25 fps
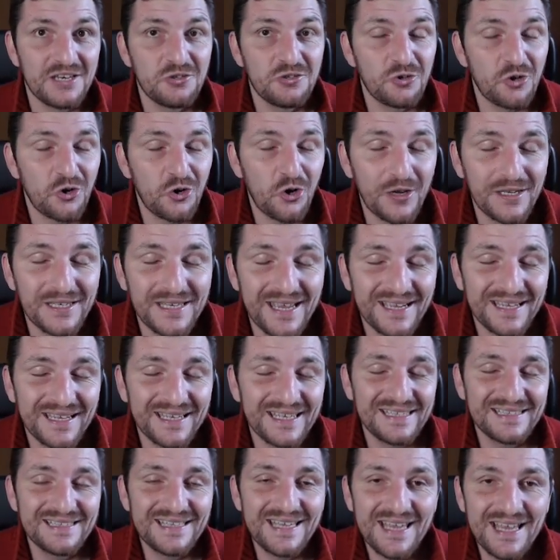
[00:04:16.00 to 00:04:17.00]
Non ho
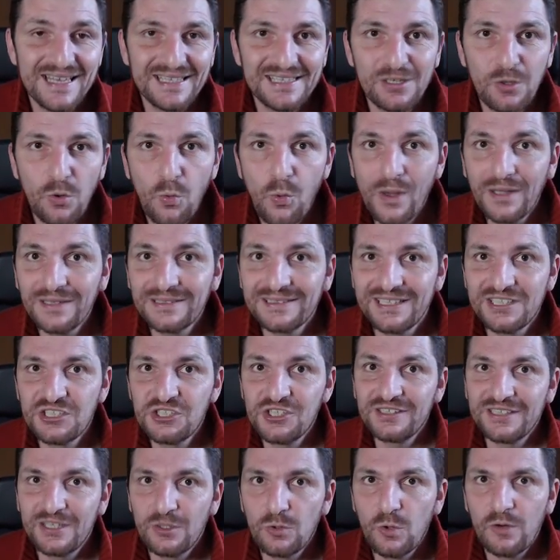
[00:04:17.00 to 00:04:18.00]
neanche idea di quanta
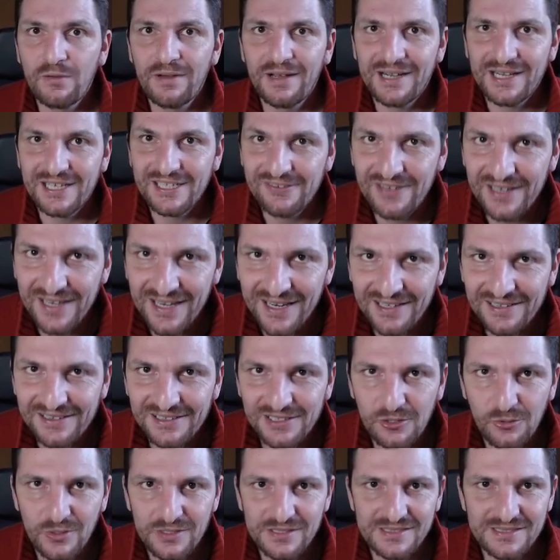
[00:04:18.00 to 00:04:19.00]
gente nuova arriverà
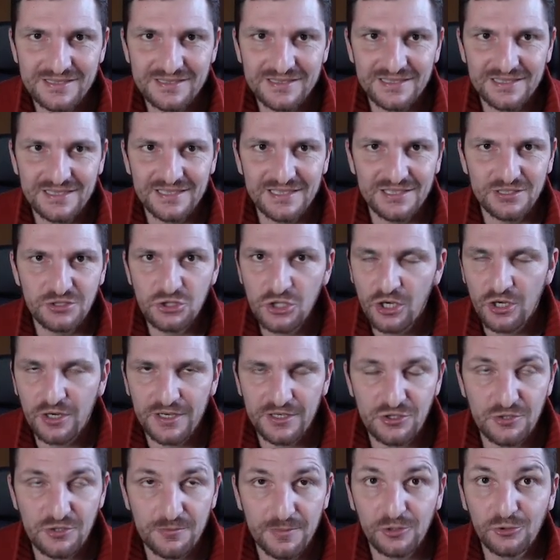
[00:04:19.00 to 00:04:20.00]
in questi
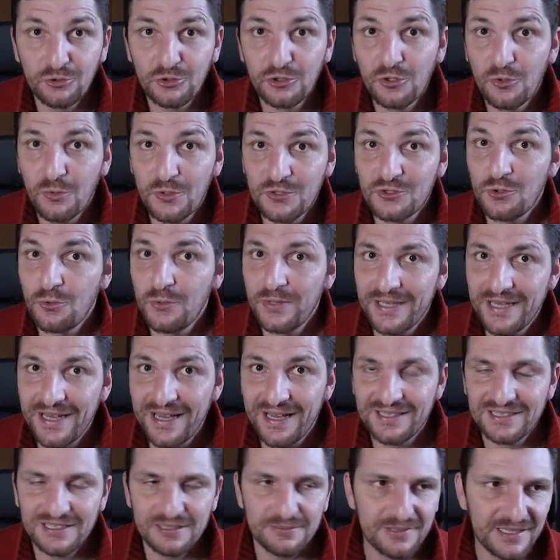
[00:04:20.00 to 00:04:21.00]
giorni, soprattutto in questo
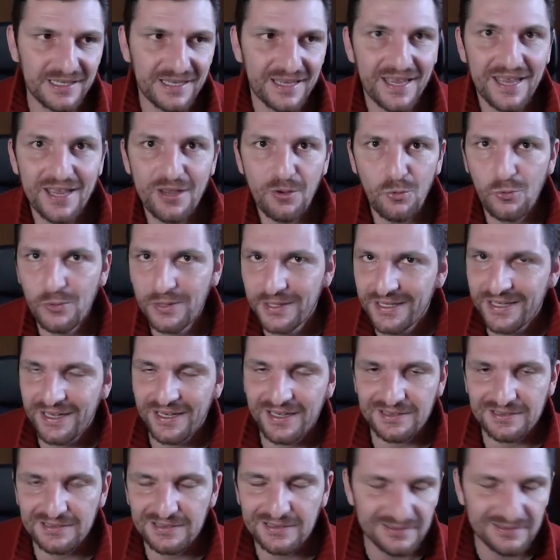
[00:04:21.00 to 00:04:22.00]
weekend, perché è un
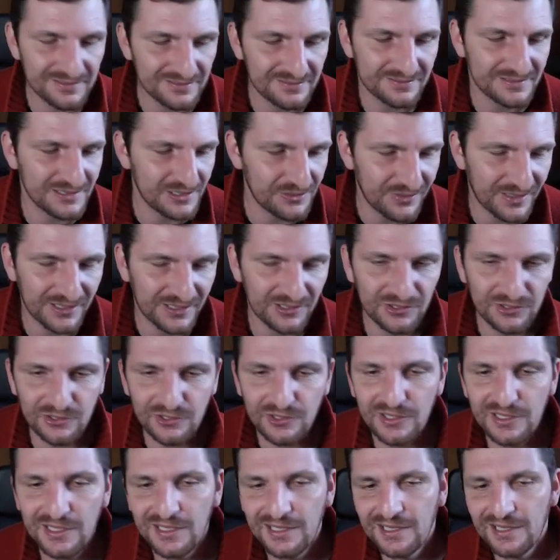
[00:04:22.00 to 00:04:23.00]
weekend di
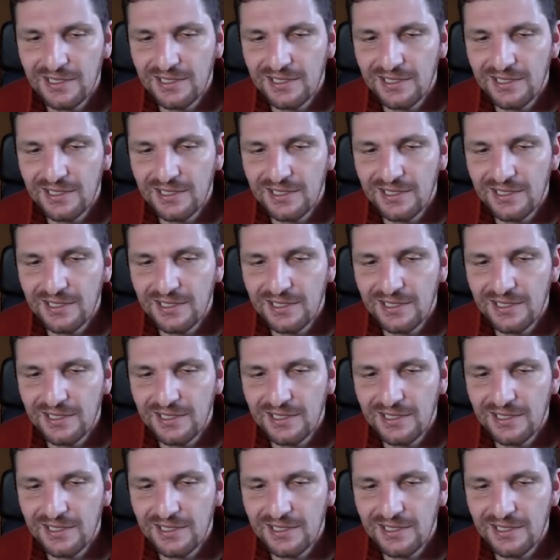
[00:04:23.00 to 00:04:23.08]
fatto.